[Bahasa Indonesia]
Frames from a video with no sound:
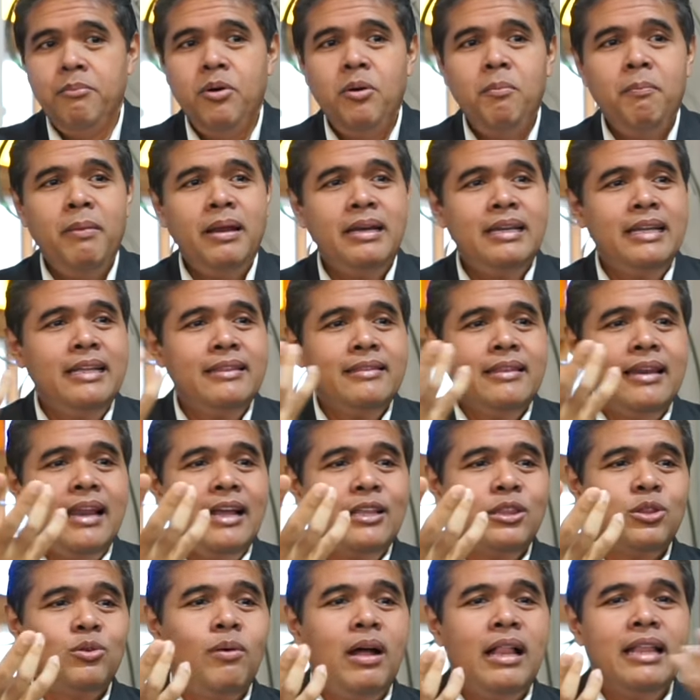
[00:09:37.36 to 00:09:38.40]
momen
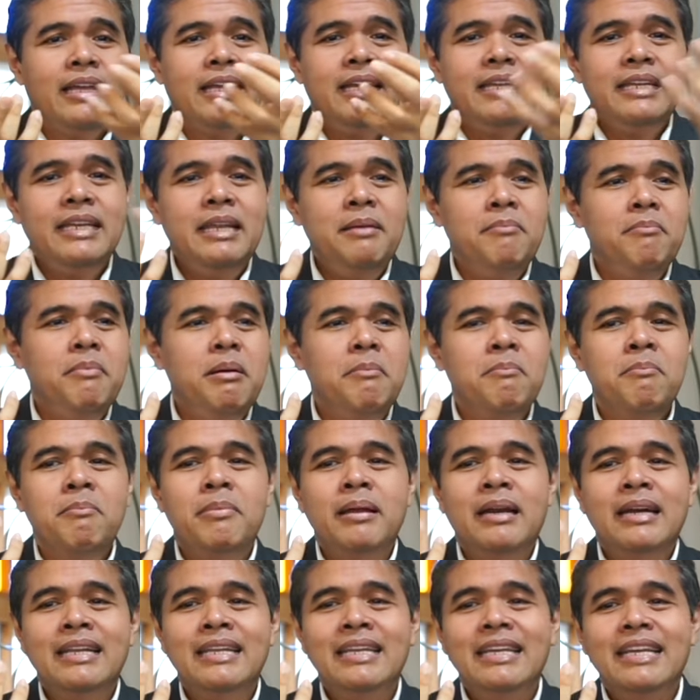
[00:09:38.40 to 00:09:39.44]
intelektual ini
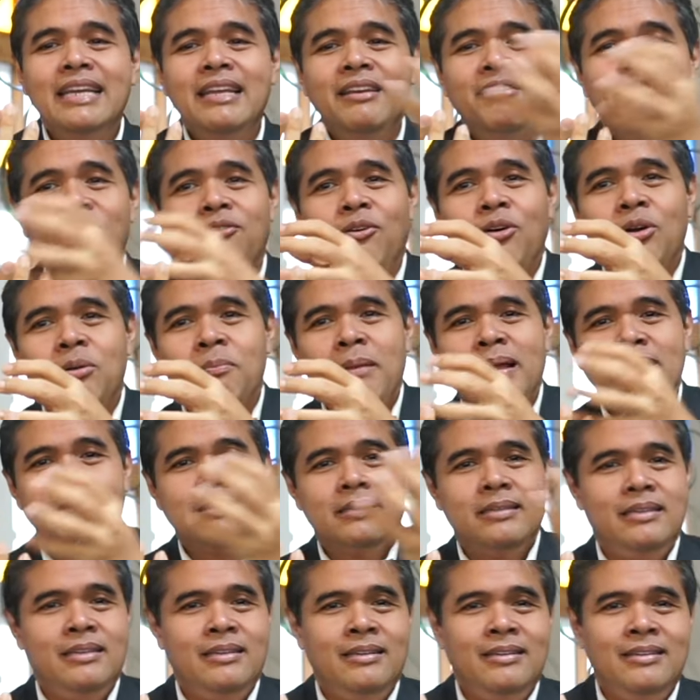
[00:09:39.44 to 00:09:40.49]
memberi
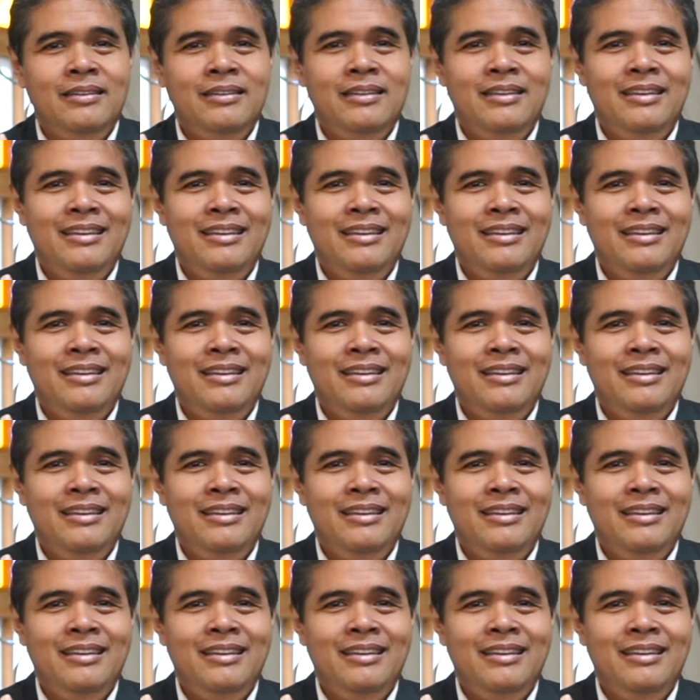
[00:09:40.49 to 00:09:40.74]
informasi